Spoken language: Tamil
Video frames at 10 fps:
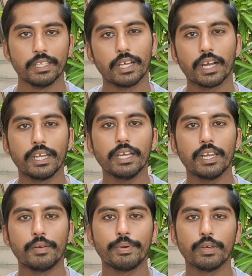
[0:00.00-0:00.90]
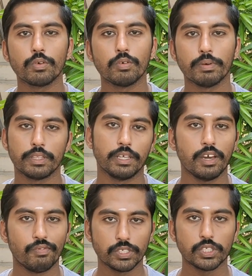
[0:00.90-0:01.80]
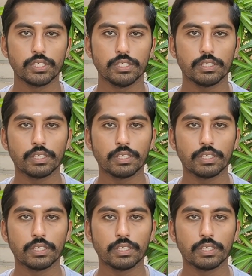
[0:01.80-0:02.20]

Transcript: இந்த கட்டிகள் எப்படி இருக்கும்னு பார்த்தீங்கன்னா ஃபஸ்ட்டு